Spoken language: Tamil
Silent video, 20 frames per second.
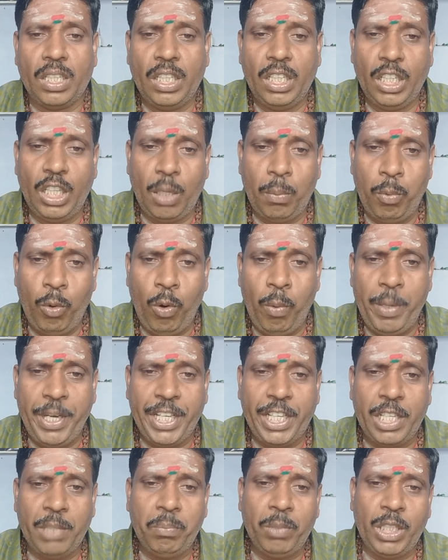இந்த
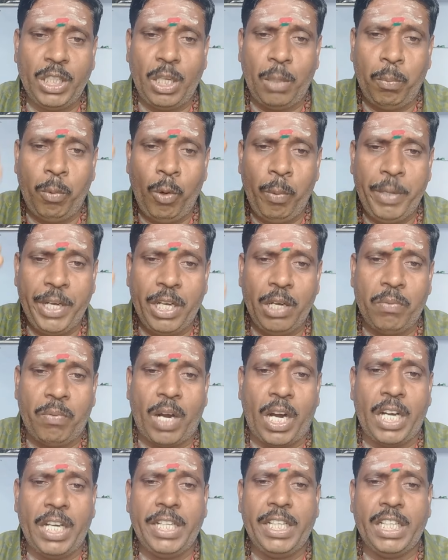பூமிக்கும் இந்த பூமியில்
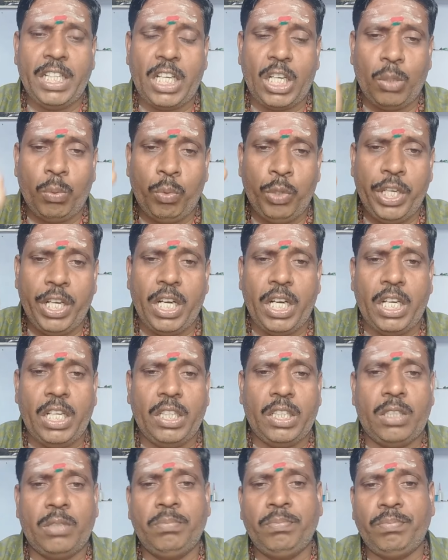வாழுகின்ற
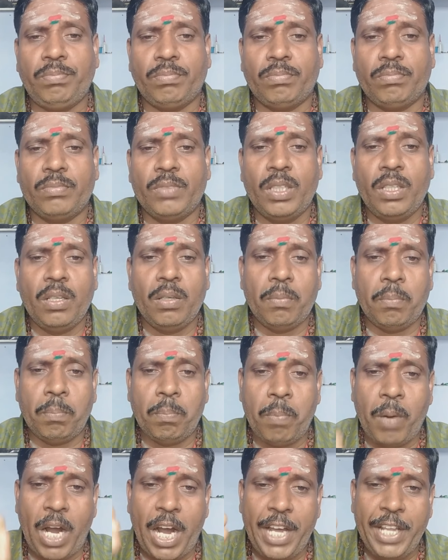உயிர்களுக்கும்
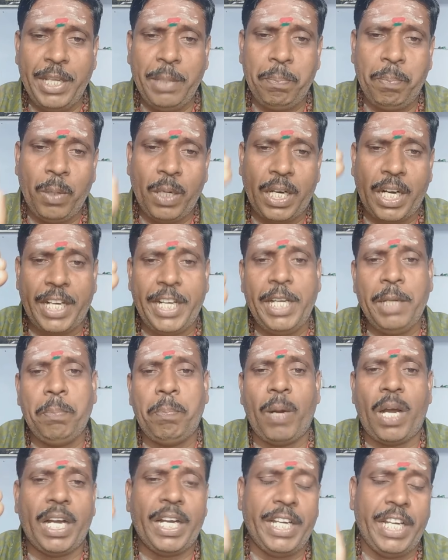பாதிப்பு
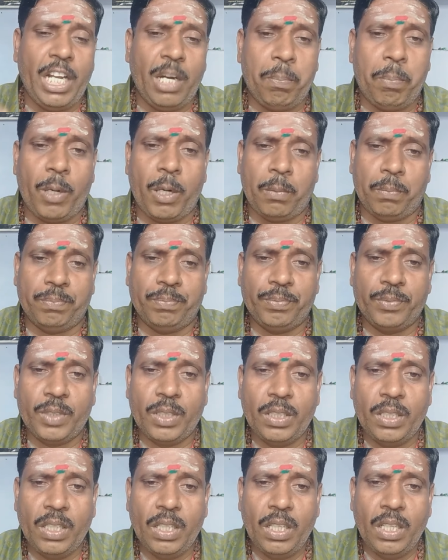கண்டிப்பாக ஏற்படும்
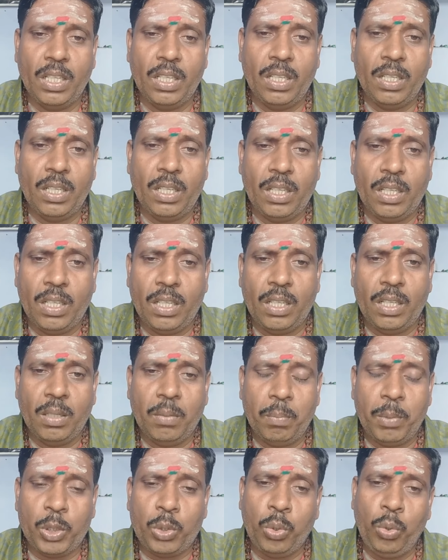
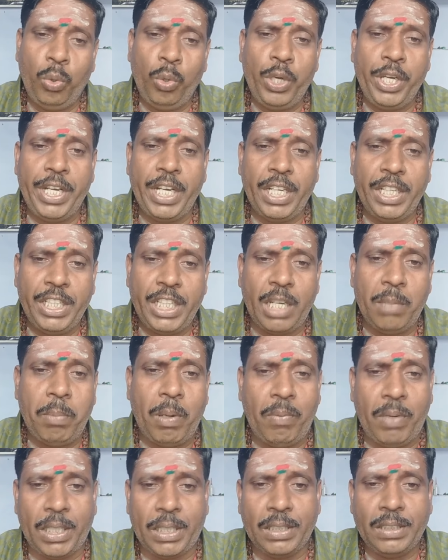இப்போ சூரியன்
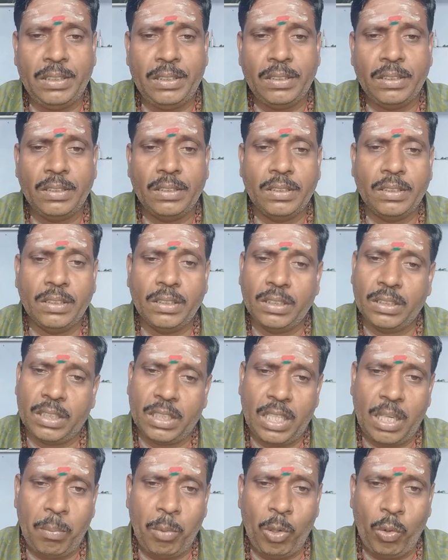என்பவன்
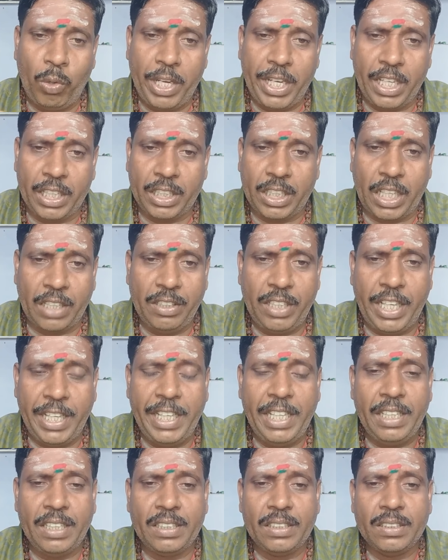நம்மளுடைய தந்தை
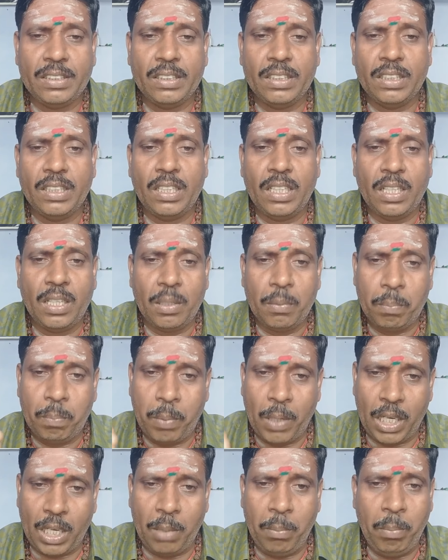
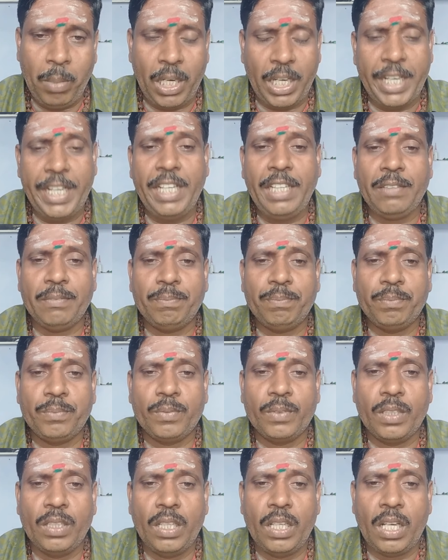பரம்பரை
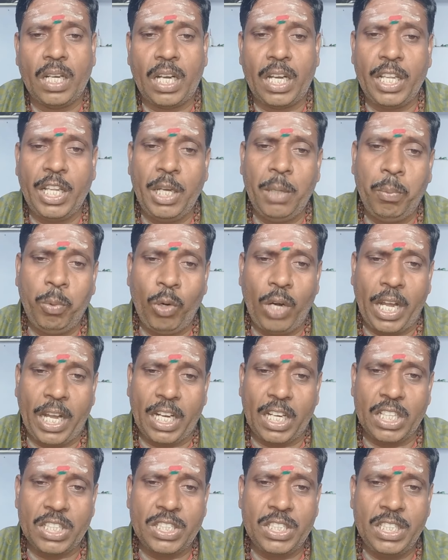அதே போல
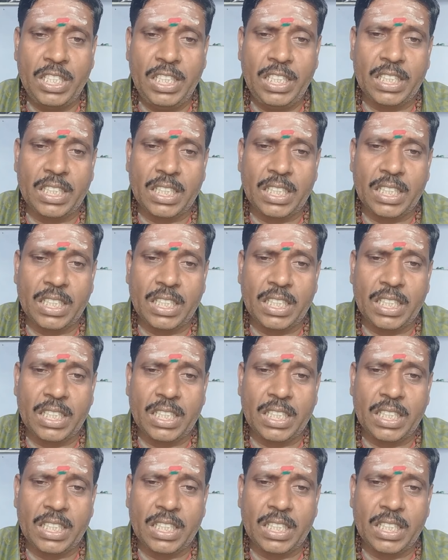அரசு